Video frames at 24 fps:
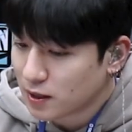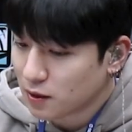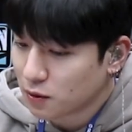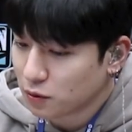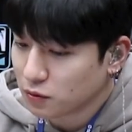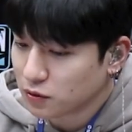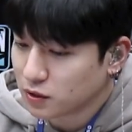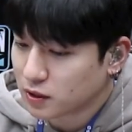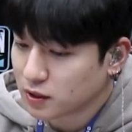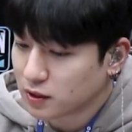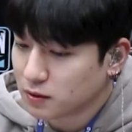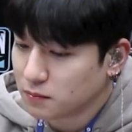
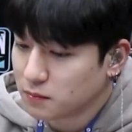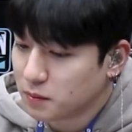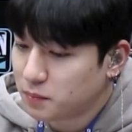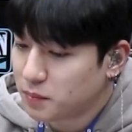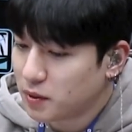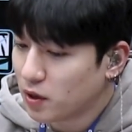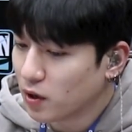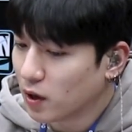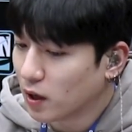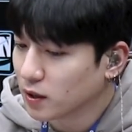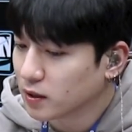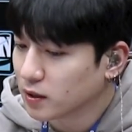새로운 지금이
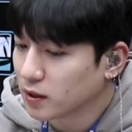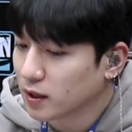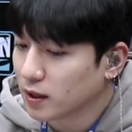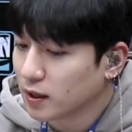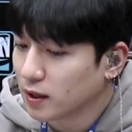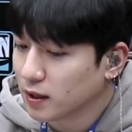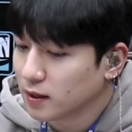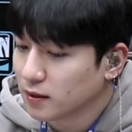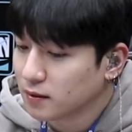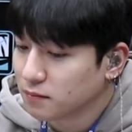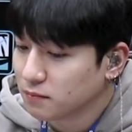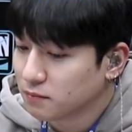필요할
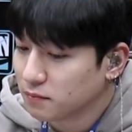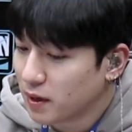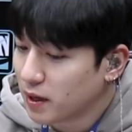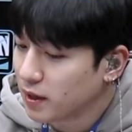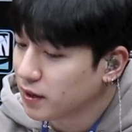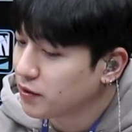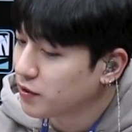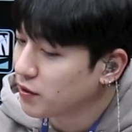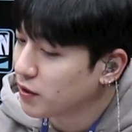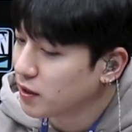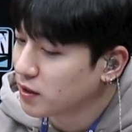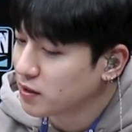때
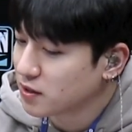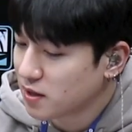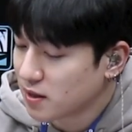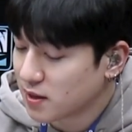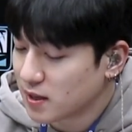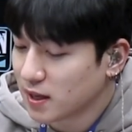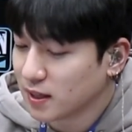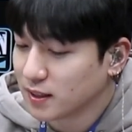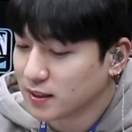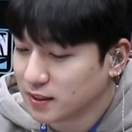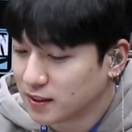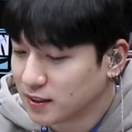Make Your
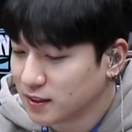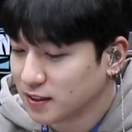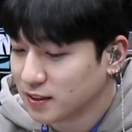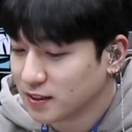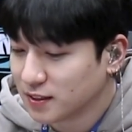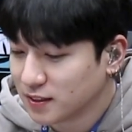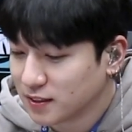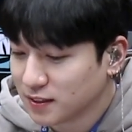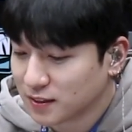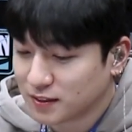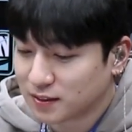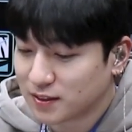Stage,
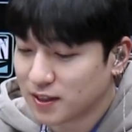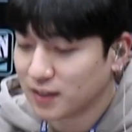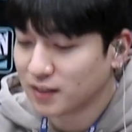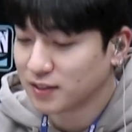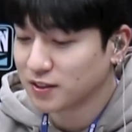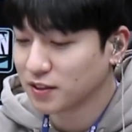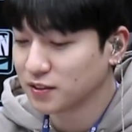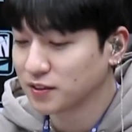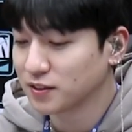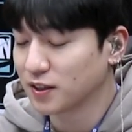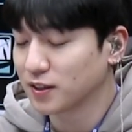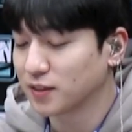
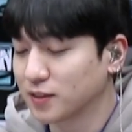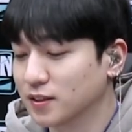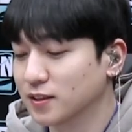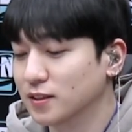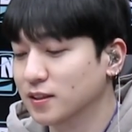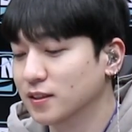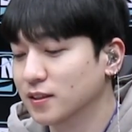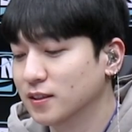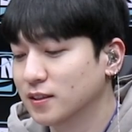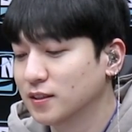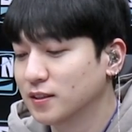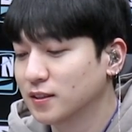스테이션
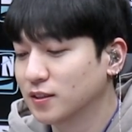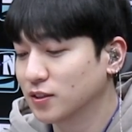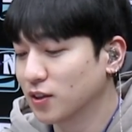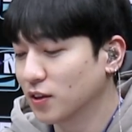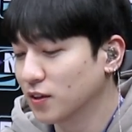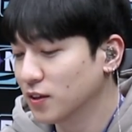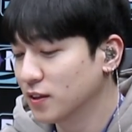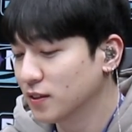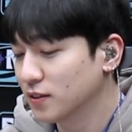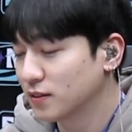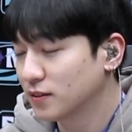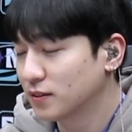Z.
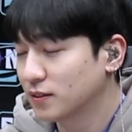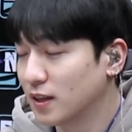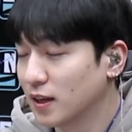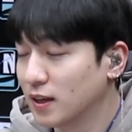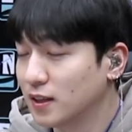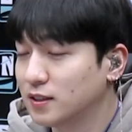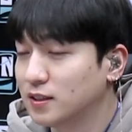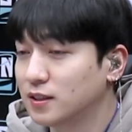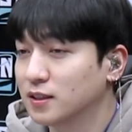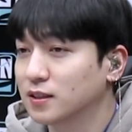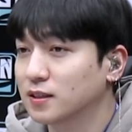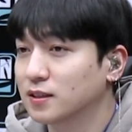저는
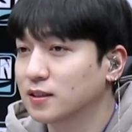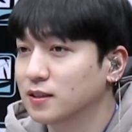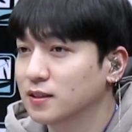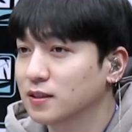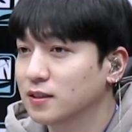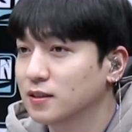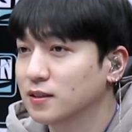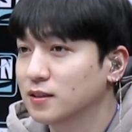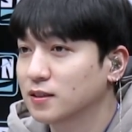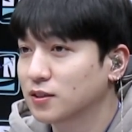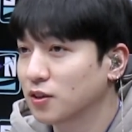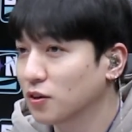
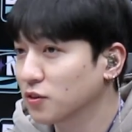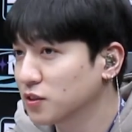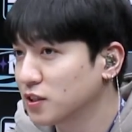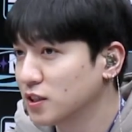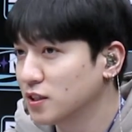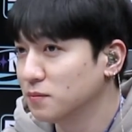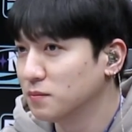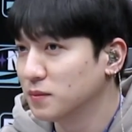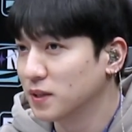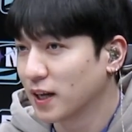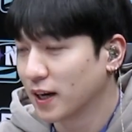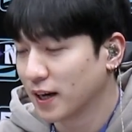데이식스
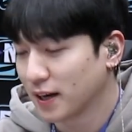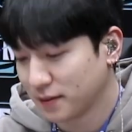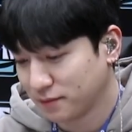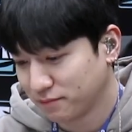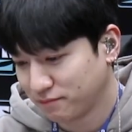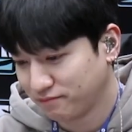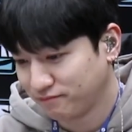성진입니다.